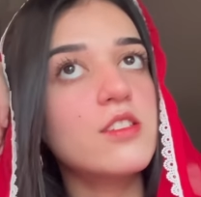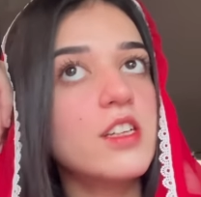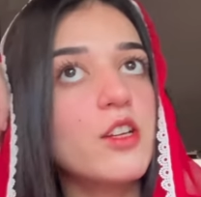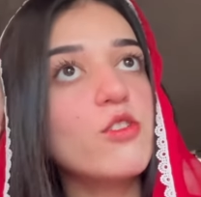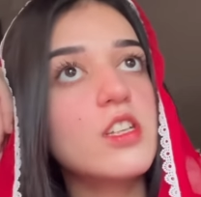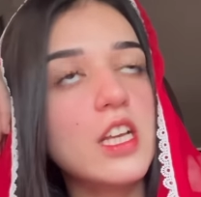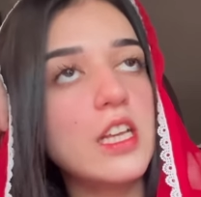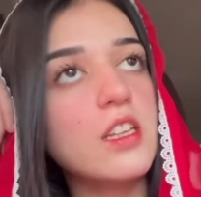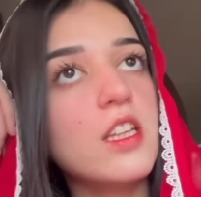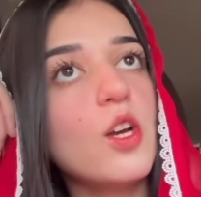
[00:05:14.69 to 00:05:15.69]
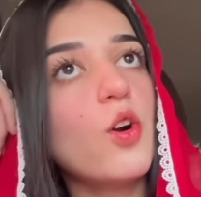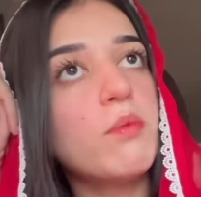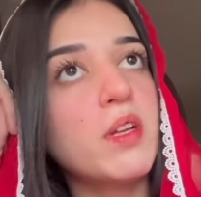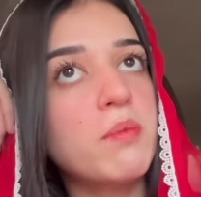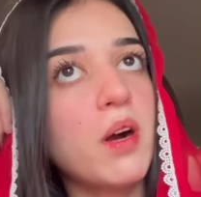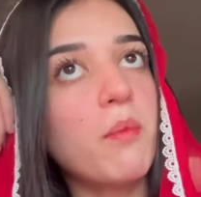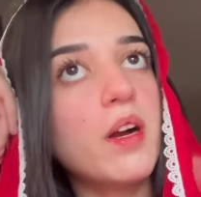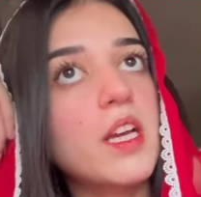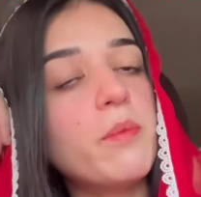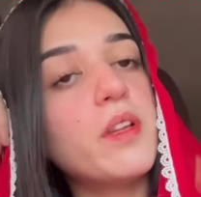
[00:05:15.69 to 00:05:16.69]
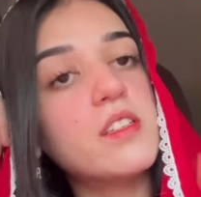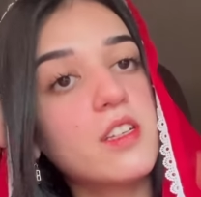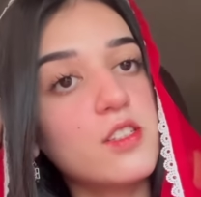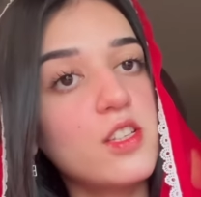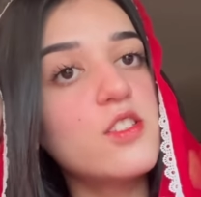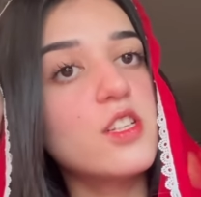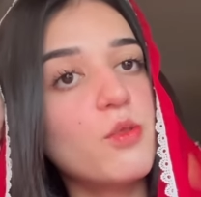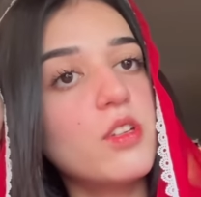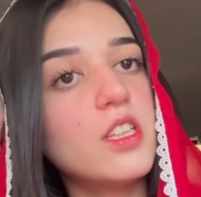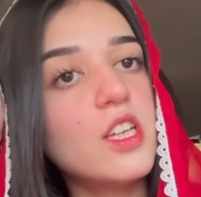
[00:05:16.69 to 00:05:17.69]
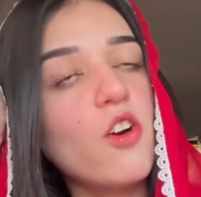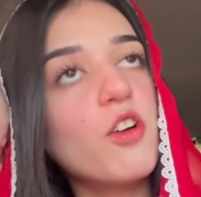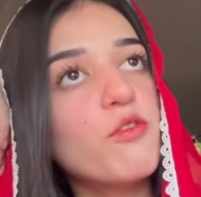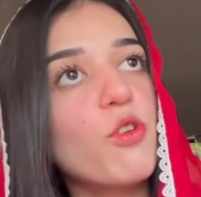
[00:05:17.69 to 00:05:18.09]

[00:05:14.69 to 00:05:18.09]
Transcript: सीढ़ियों से गिरी थी और मेरी मामा की मेनिस्कस इंजरी हुई थी और